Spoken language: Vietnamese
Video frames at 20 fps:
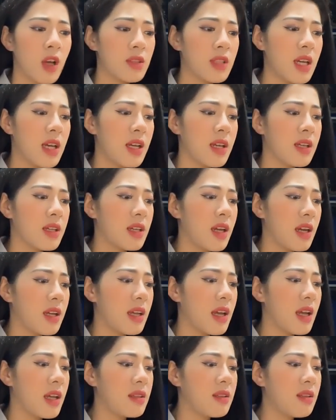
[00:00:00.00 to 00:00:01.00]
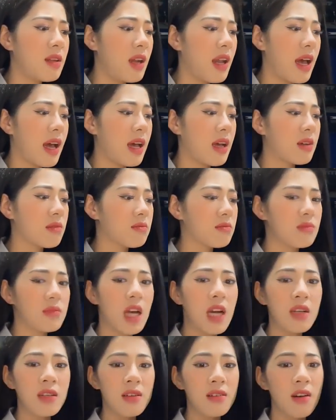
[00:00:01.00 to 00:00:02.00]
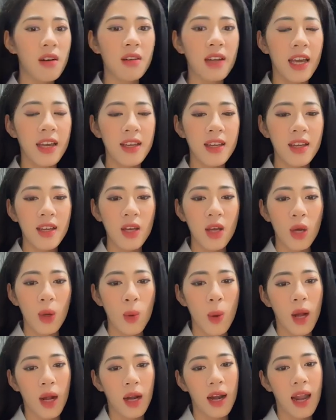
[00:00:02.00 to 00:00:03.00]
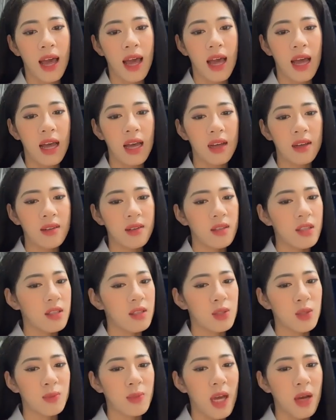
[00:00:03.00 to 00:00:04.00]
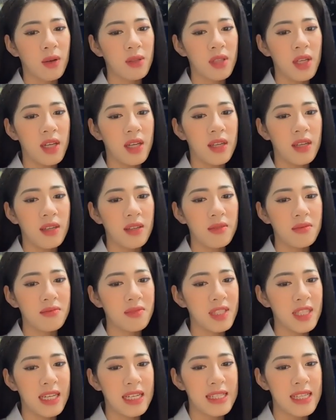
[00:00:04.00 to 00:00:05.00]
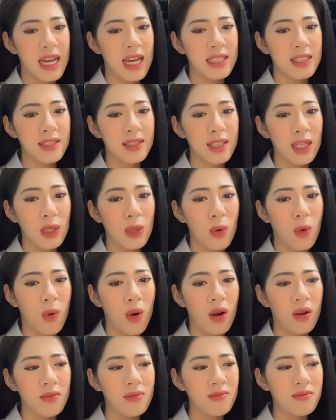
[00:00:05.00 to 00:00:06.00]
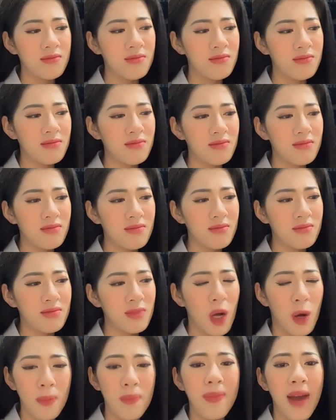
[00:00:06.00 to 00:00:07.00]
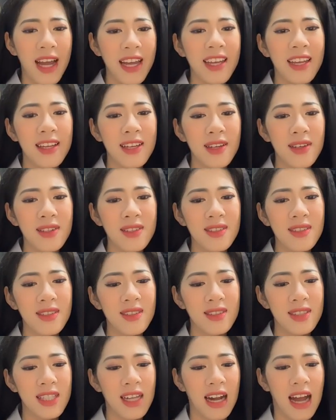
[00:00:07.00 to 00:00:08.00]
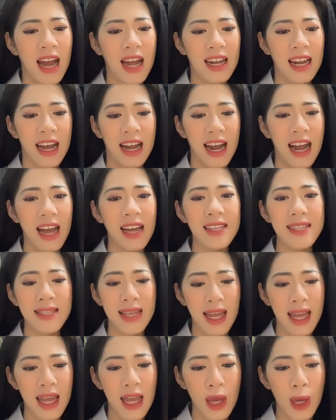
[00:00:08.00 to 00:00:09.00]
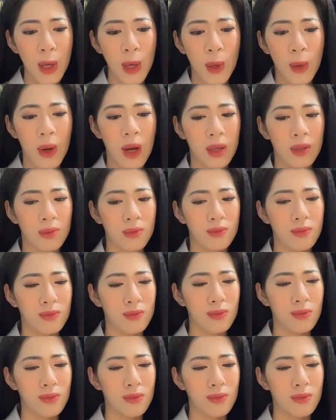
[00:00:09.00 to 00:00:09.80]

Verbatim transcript: có thể kể đến như là tắc đường này hoặc là chúng ta có thể xảy ra những tình huống không may như chẳng hạn là ngã xe hoặc ừ,